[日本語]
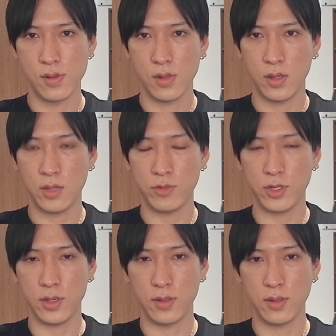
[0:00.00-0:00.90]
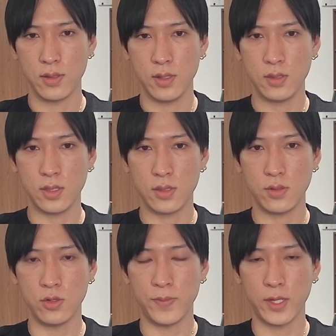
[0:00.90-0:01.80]
AMD、
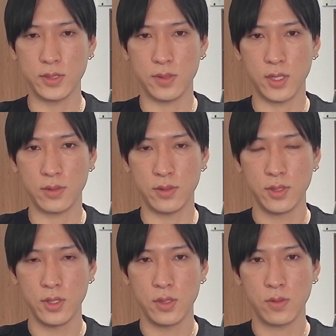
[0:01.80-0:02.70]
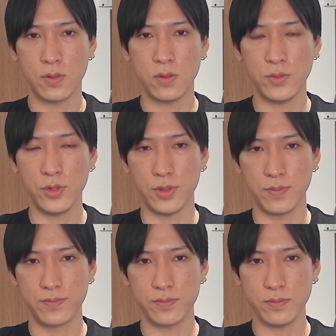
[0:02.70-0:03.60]
1.95%下落。ここも
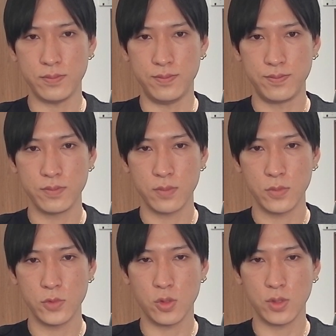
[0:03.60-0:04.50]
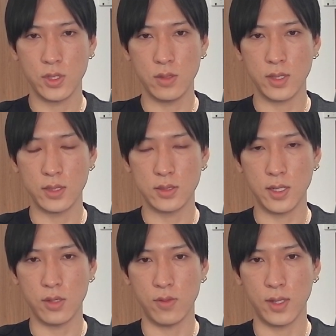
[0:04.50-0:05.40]
直近の安値
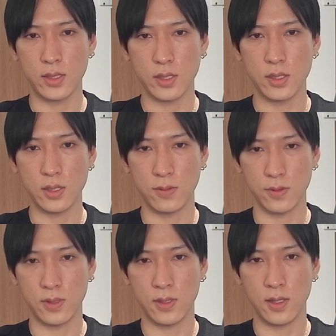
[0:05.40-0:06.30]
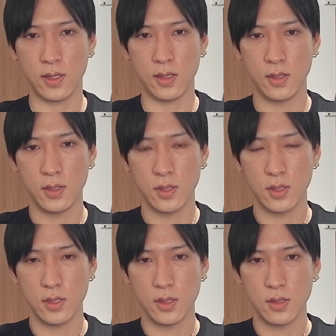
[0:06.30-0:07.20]
ライン終わってきてるので、
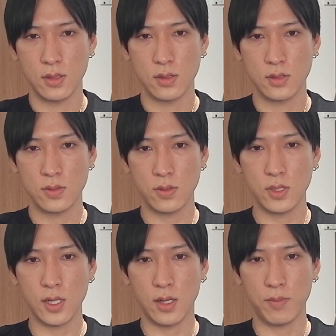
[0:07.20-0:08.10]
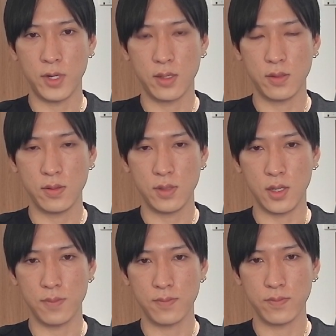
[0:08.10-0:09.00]
ストッキャ、マック
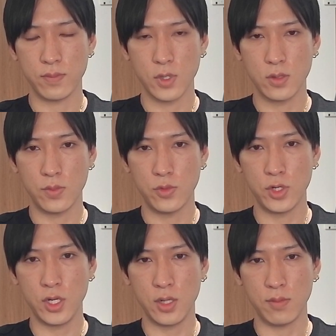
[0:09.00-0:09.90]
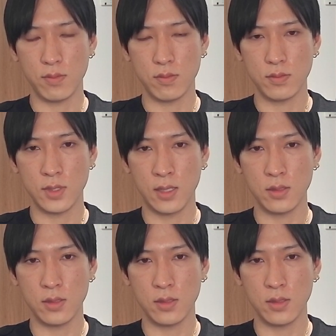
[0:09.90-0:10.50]
D ともに何